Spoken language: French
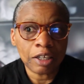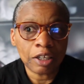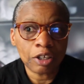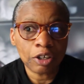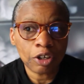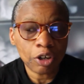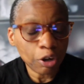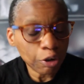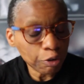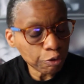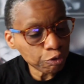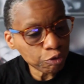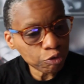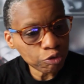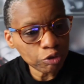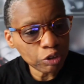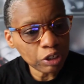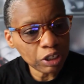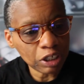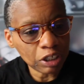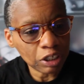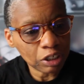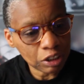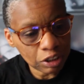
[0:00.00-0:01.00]
quand vous
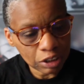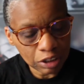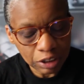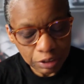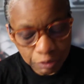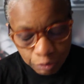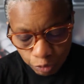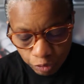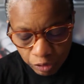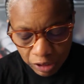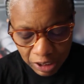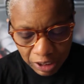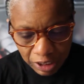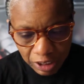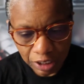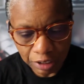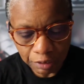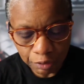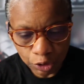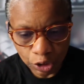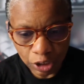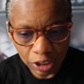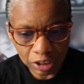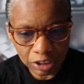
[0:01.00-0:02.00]
voulez, si vous voulez créer
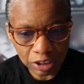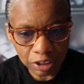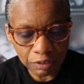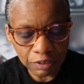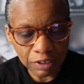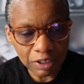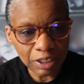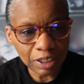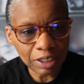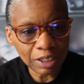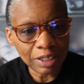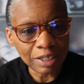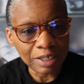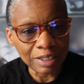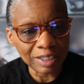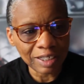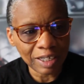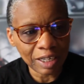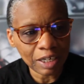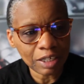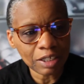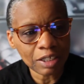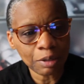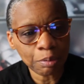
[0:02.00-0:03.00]
votre activité, il est
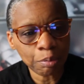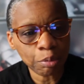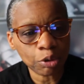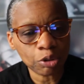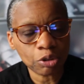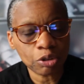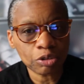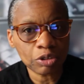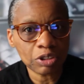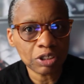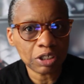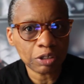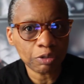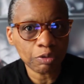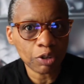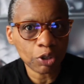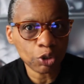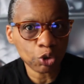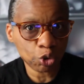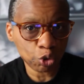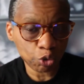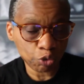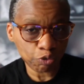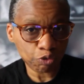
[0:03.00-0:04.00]
très important de savoir
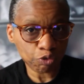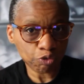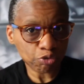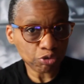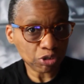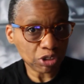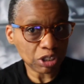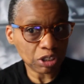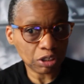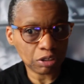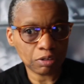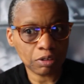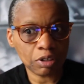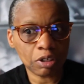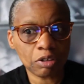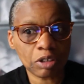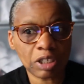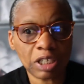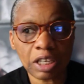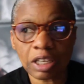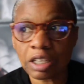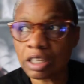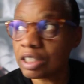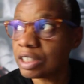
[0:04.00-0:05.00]
ce que vous voulez.
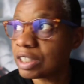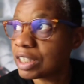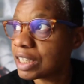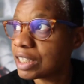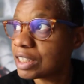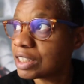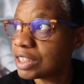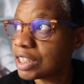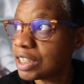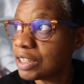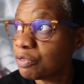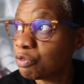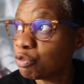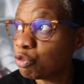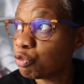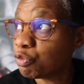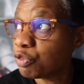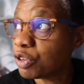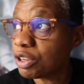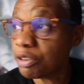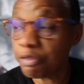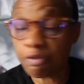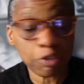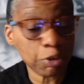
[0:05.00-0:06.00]
Ok, qu'est-ce qui vous
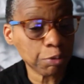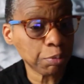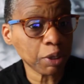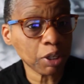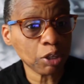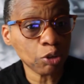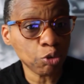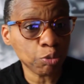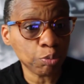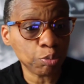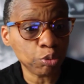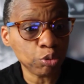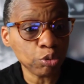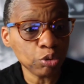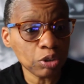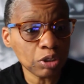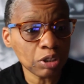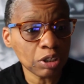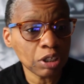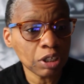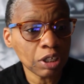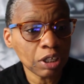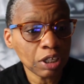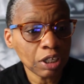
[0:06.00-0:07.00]
fait vibrer le
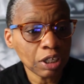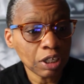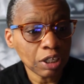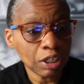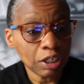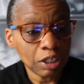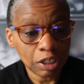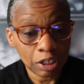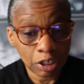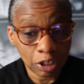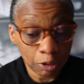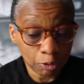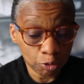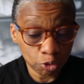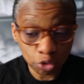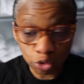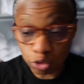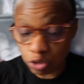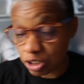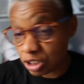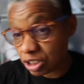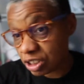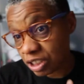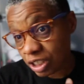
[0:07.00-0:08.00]
plus Et comme je vous
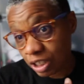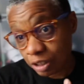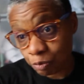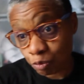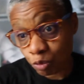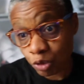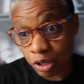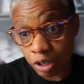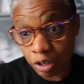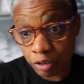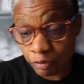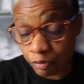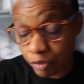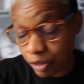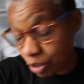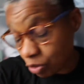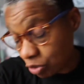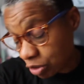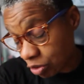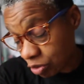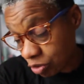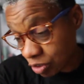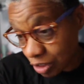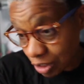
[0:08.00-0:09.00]
le disais, moi,
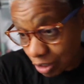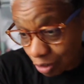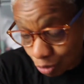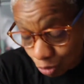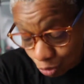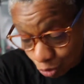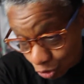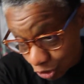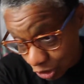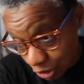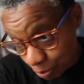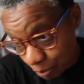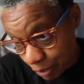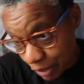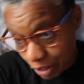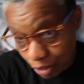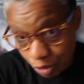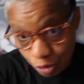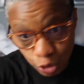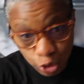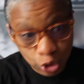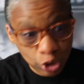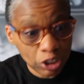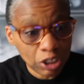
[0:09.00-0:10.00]
enfin, au, départ,
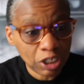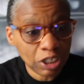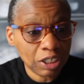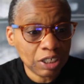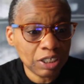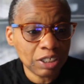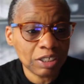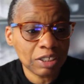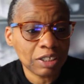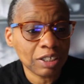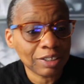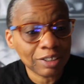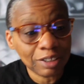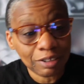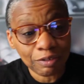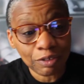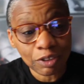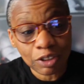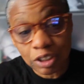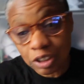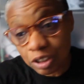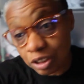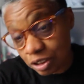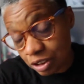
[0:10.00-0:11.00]
quand j'ai créé cette
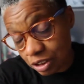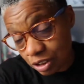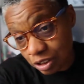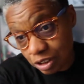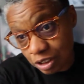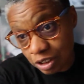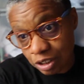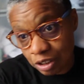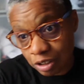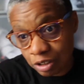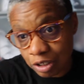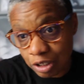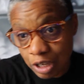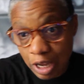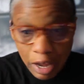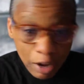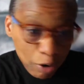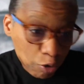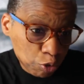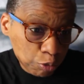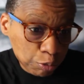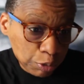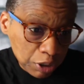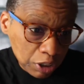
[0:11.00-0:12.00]
activité, c'était un
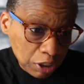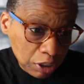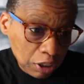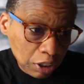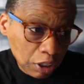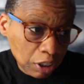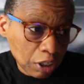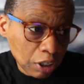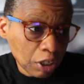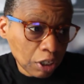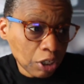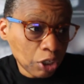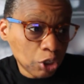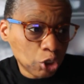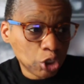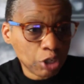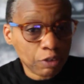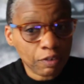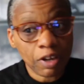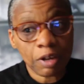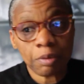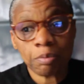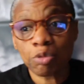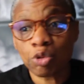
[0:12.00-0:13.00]
hobby.
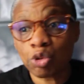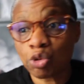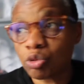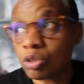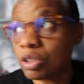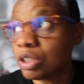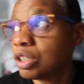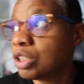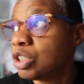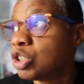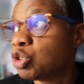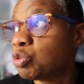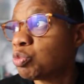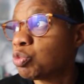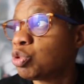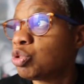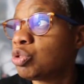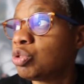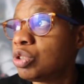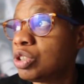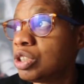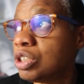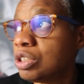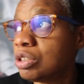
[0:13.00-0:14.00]
J'avais un besoin et je me
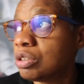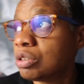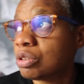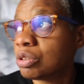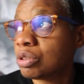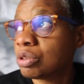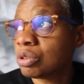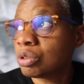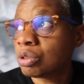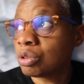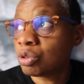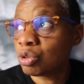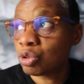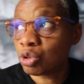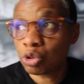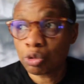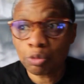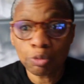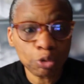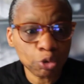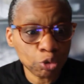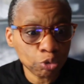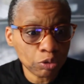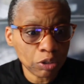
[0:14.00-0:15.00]
suis dit, euh, ce
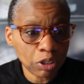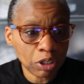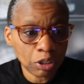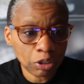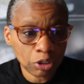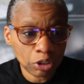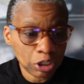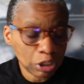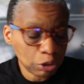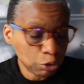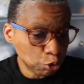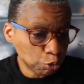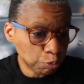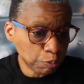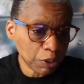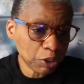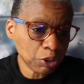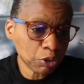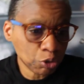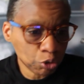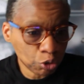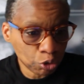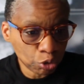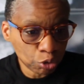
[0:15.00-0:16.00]
besoin, il y a d'autres
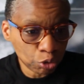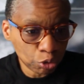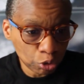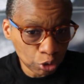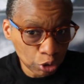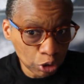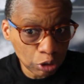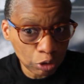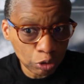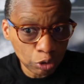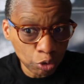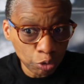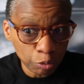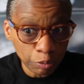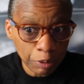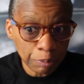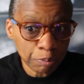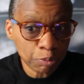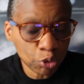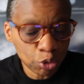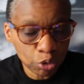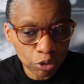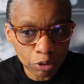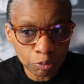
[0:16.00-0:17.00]
personnes qui ont, le même
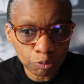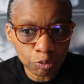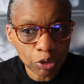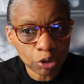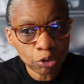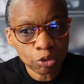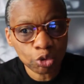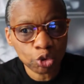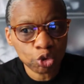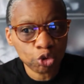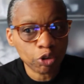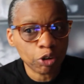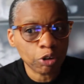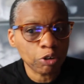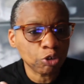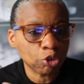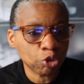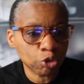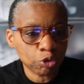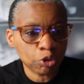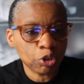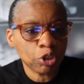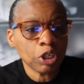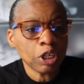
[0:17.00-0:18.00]
besoin que moi, donc je,
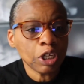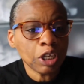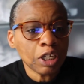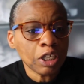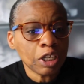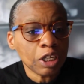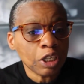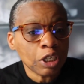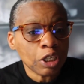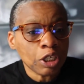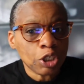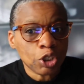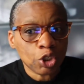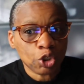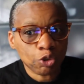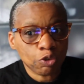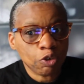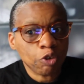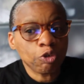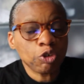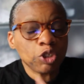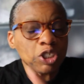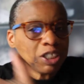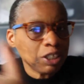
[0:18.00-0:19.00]
je, je vais
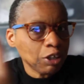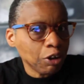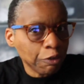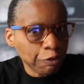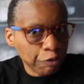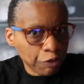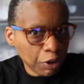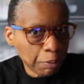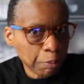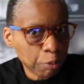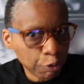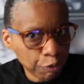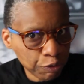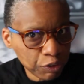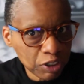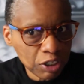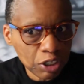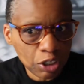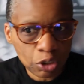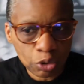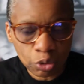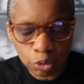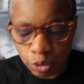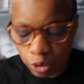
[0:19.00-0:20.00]
aussi en faire
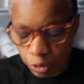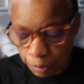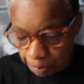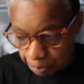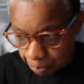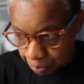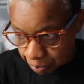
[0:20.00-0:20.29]
profiter les autres.